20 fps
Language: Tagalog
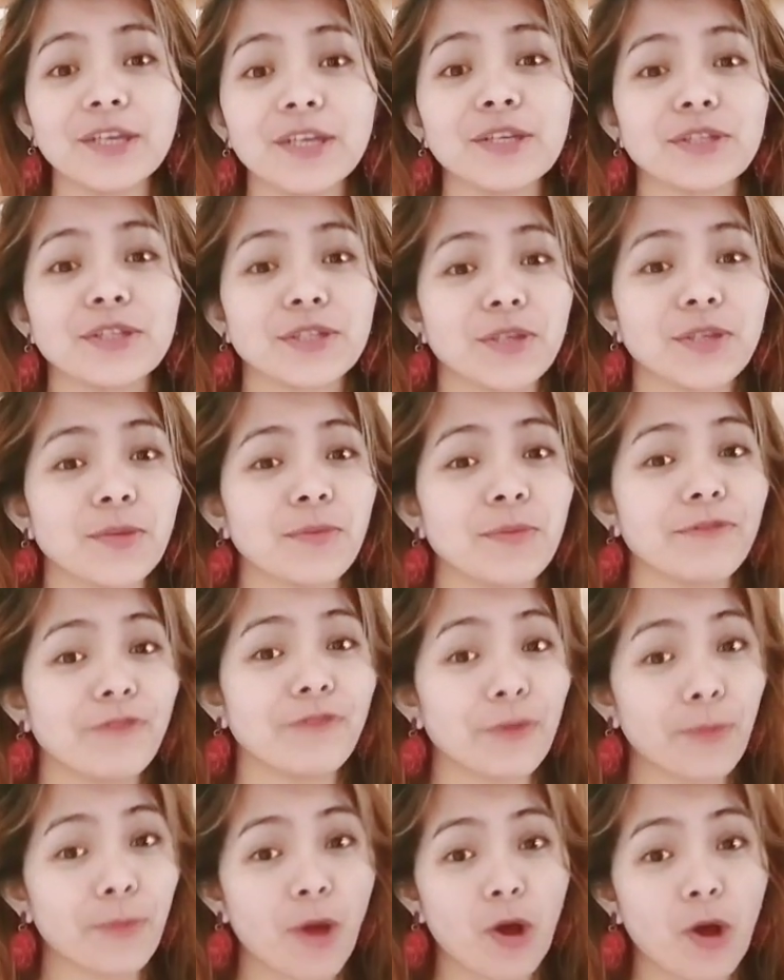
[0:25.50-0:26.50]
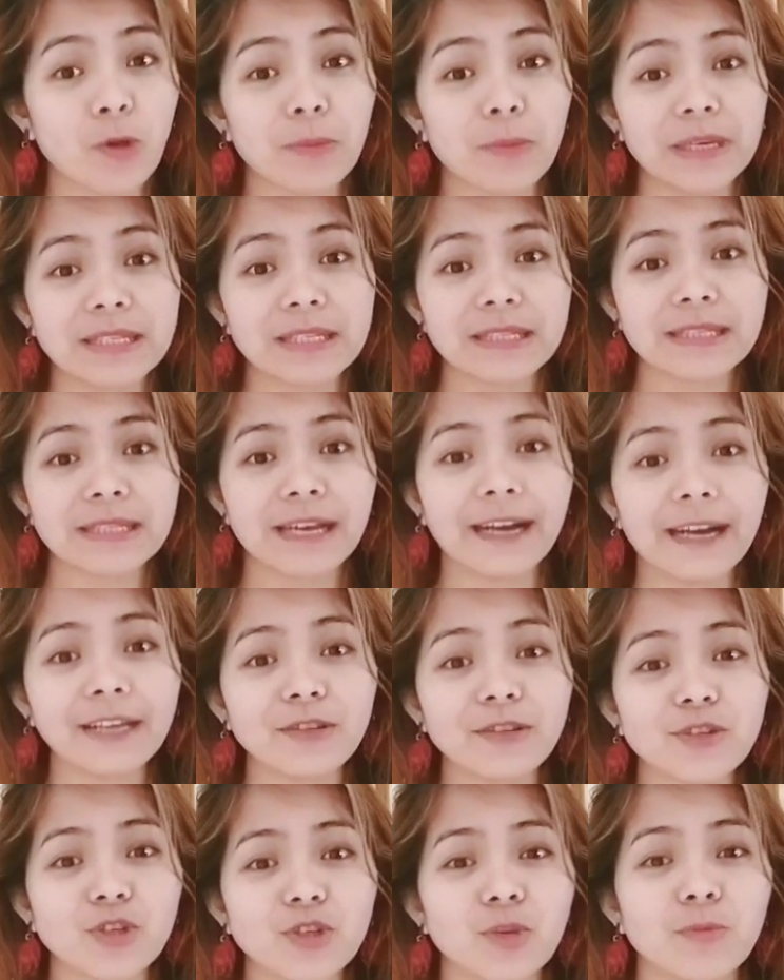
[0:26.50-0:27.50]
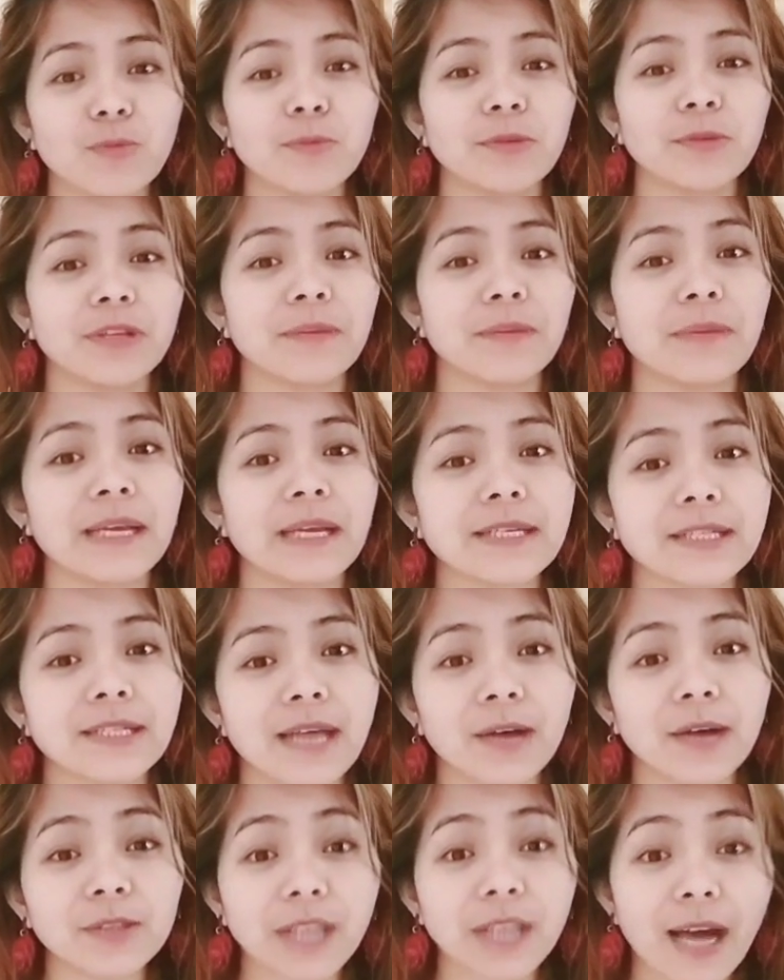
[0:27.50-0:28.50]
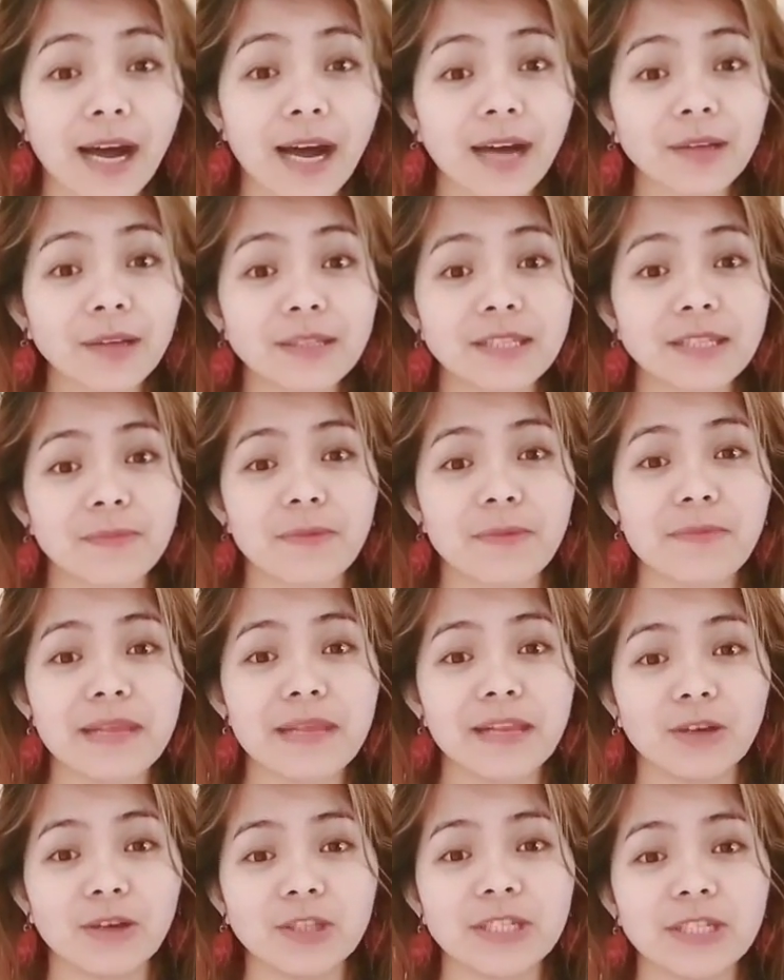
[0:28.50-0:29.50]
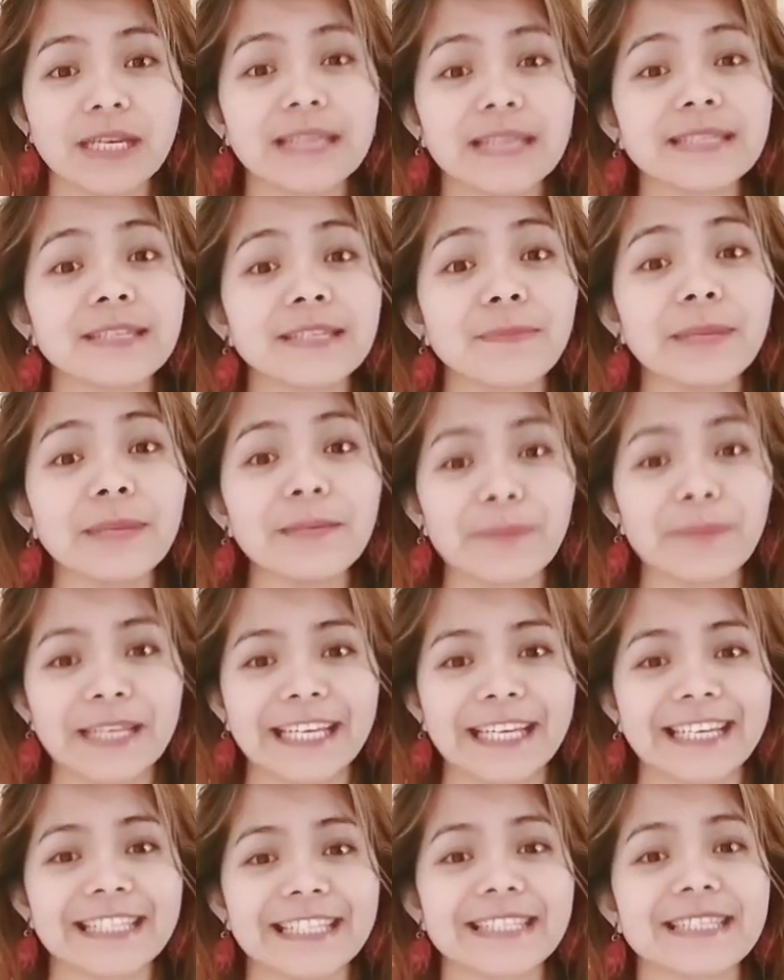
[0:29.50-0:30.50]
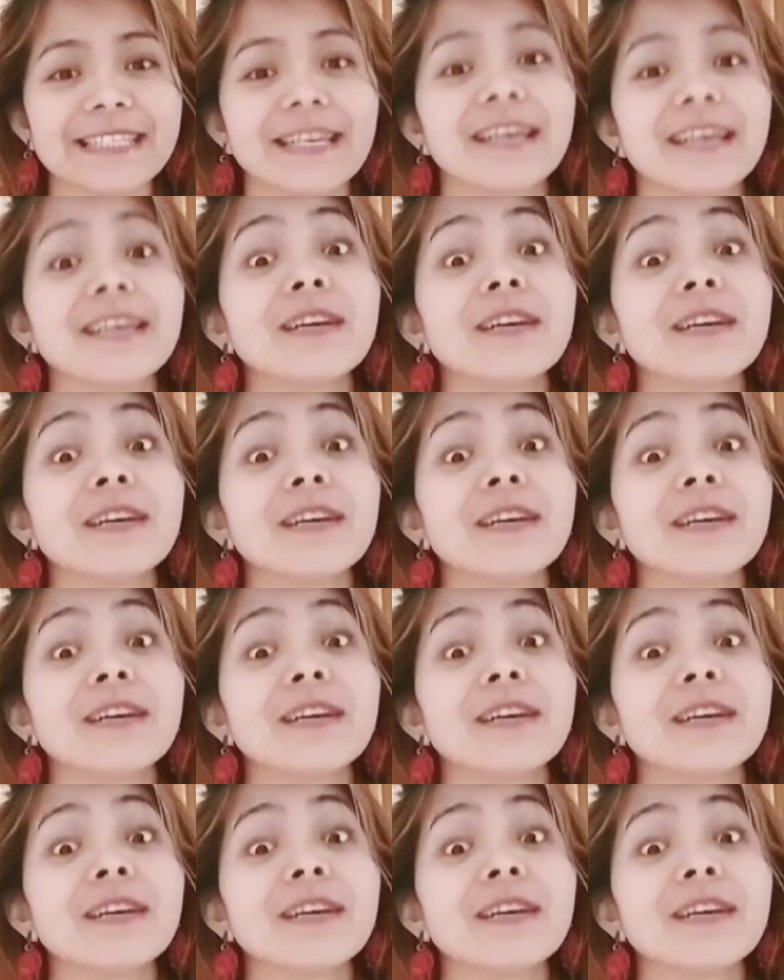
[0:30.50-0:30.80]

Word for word: So, before po ako mag-start, gusto ko po muna mag-shout out sa pamilya ko dyan sa Pilipinas